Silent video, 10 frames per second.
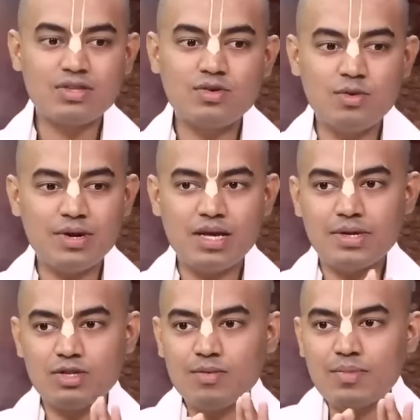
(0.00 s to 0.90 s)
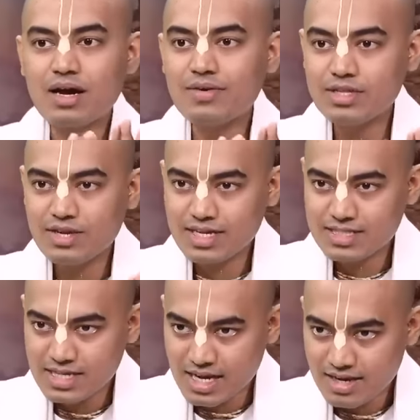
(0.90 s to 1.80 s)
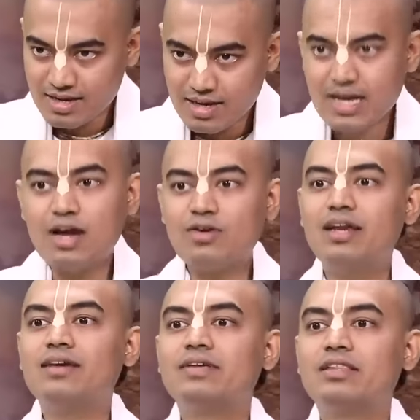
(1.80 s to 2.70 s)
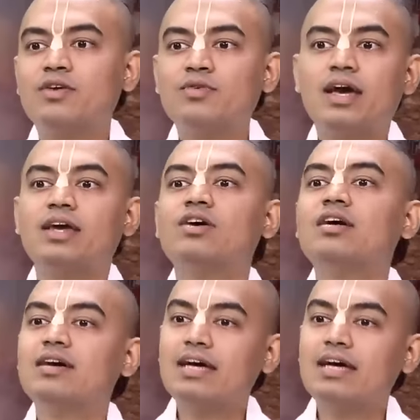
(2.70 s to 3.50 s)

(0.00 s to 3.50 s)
భక్తులు ప్రేమతో భగవంతుడికి ఇచ్చిన కానుకలు ఏవైతే ఉన్నాయో